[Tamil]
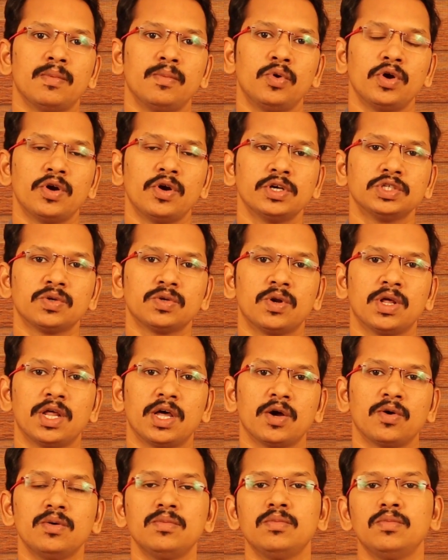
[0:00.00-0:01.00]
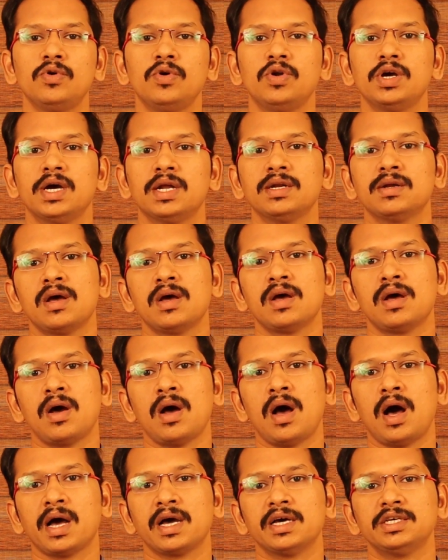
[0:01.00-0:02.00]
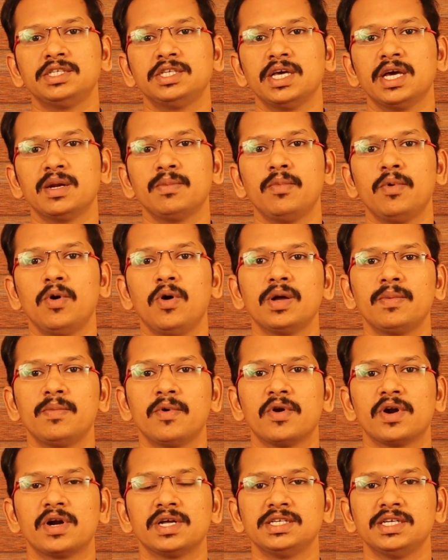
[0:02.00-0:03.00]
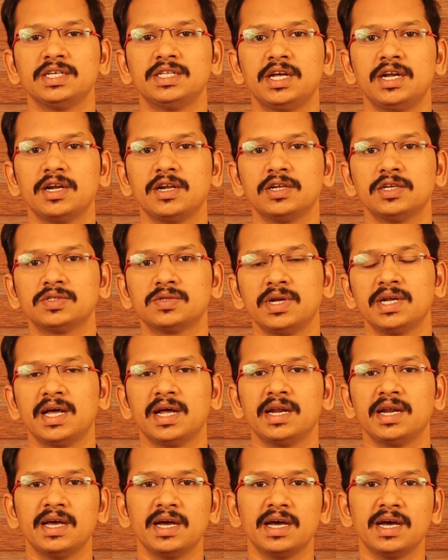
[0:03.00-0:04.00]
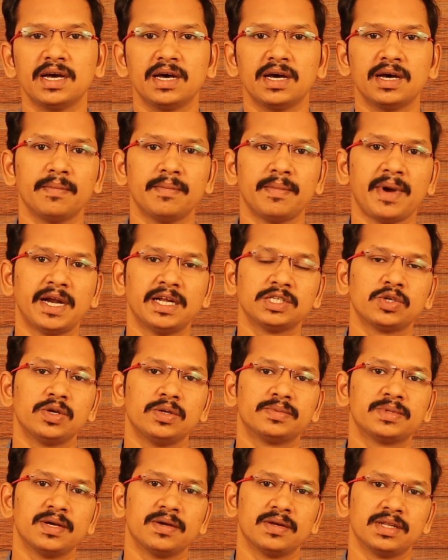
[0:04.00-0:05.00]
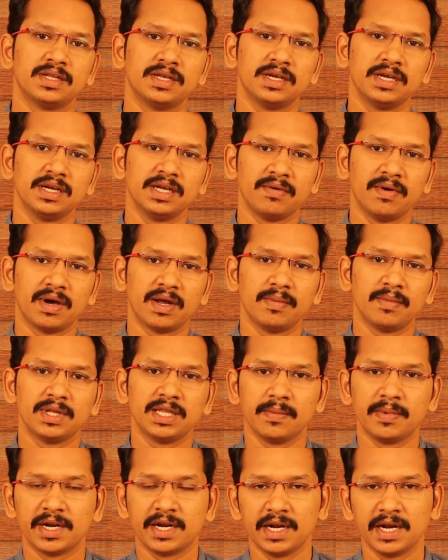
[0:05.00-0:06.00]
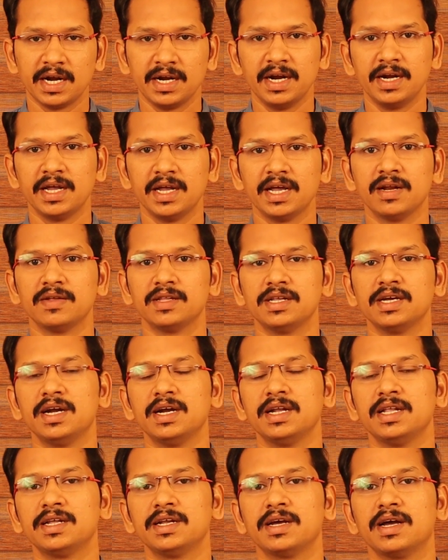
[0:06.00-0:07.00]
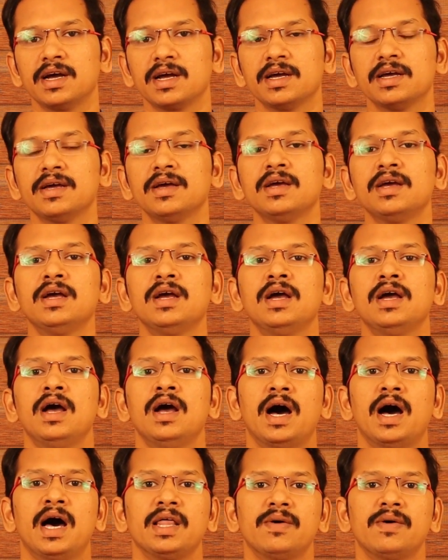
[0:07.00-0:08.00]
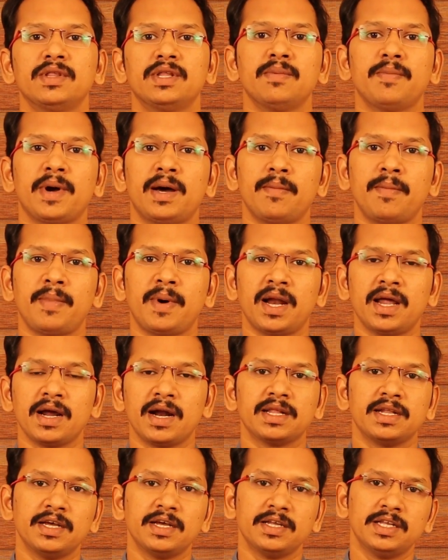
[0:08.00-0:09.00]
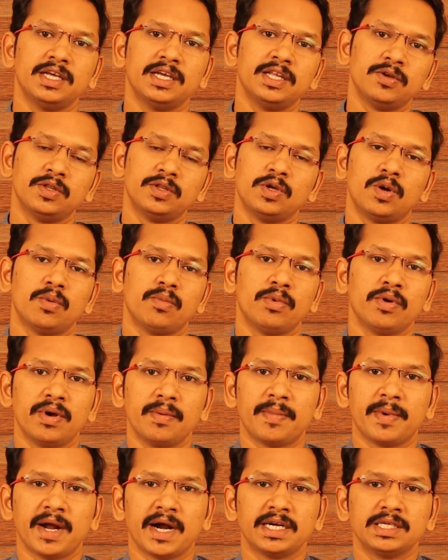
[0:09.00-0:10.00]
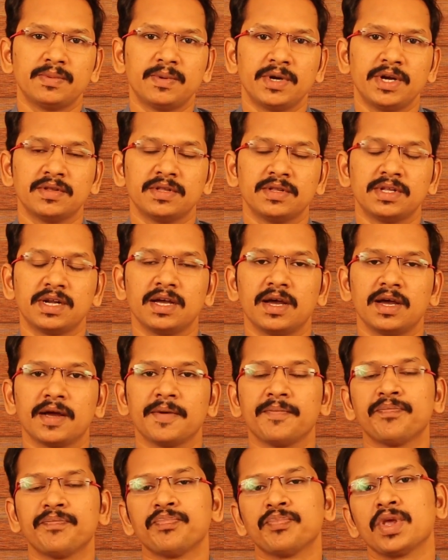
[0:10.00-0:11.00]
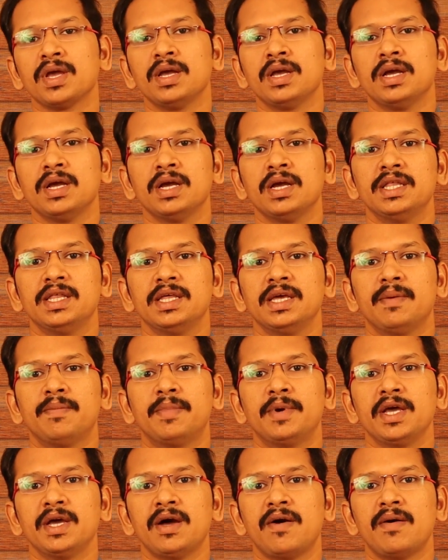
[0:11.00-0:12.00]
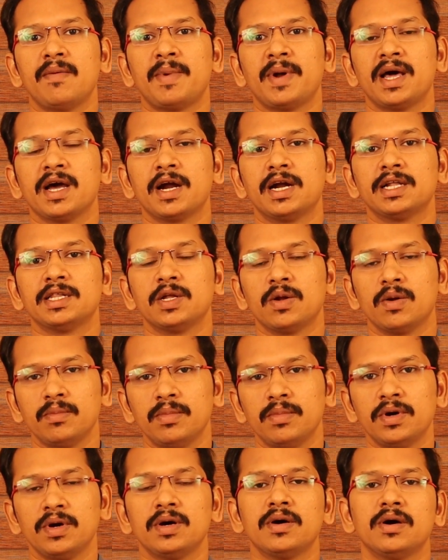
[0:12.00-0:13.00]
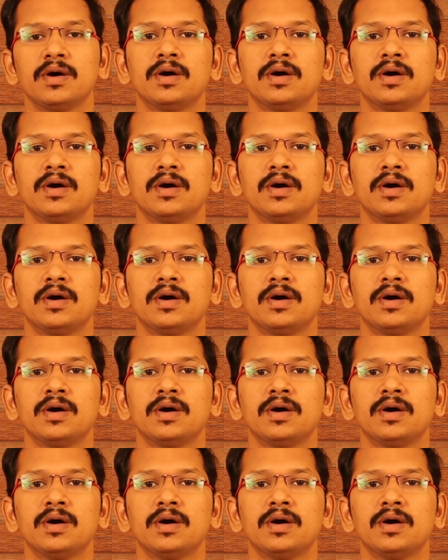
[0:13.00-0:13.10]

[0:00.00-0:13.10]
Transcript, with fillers: முருகனுக்கு சொன்னதாகவும் முருகன் அகசியர் போகர் போன்ற சித்தர்கள் சொல்லி நிறைய மேனஸ்கிரிப்ட்ஸில் வந்து இந்த வர்மத்தை பற்றிய டீட்டெயில் வந்து எழுதியிருக்காங்க அதை வந்து ப பழங்காலத்துலேருந்து இது வந்து ரொம்பவே ப்ராக்டிஸ் பண்ணிட்டு வந்திருக்காங்க இது எப்படி பழங்காலத்தில் ரொம்ப